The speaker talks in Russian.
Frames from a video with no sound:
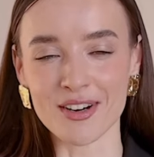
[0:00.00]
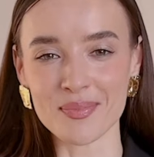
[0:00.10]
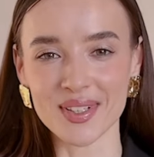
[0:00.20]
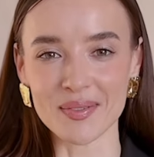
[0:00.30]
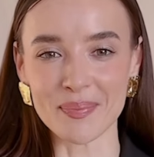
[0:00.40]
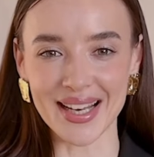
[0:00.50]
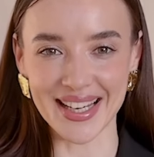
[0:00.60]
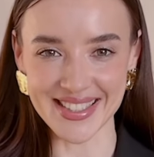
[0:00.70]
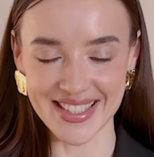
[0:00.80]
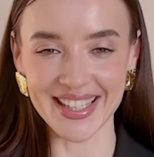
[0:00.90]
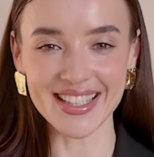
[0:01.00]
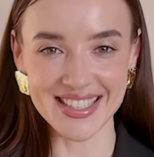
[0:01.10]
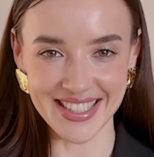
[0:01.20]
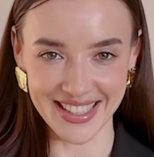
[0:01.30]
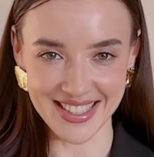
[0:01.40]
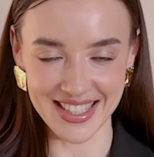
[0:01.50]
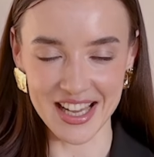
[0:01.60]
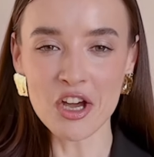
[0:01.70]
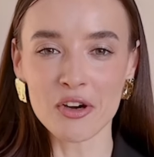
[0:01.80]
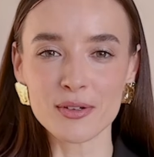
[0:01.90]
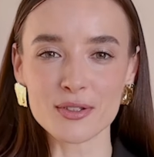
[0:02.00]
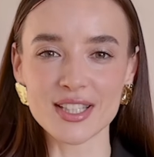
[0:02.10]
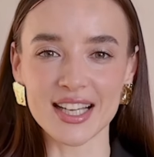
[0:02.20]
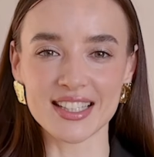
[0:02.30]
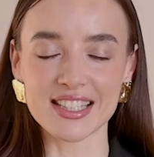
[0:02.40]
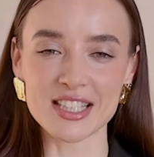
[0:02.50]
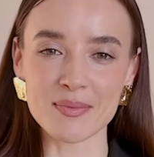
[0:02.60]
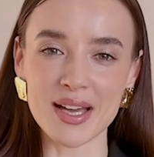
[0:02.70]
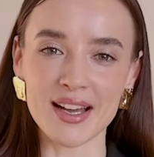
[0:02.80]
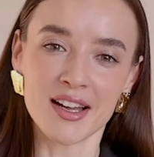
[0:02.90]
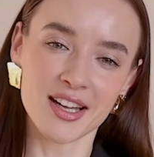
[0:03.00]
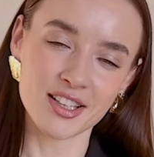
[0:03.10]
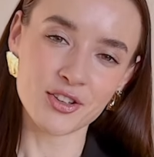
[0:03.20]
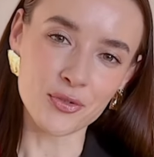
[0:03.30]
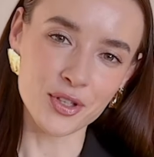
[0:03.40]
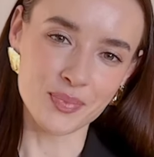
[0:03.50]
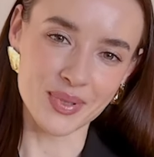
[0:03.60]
вам было полезно, интересно. Вы узнали для себя себя новые